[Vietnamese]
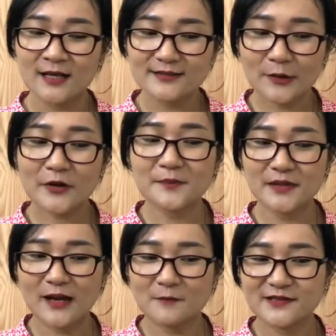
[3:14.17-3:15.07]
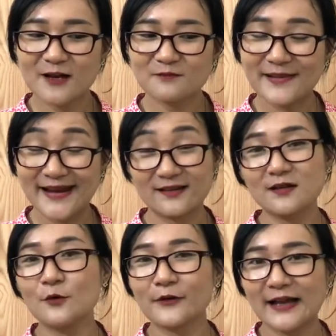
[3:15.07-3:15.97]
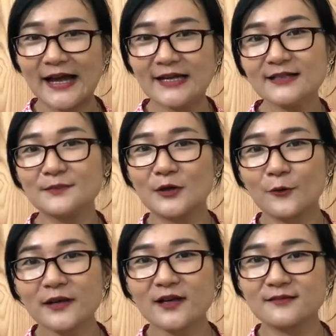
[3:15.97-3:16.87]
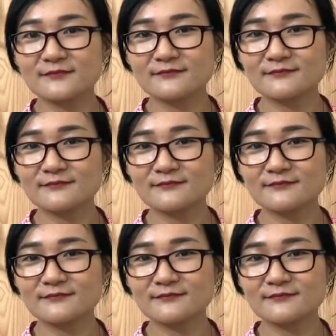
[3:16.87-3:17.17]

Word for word: sau khi mình đọc xong mẹ tôi một cái thì mình quyết định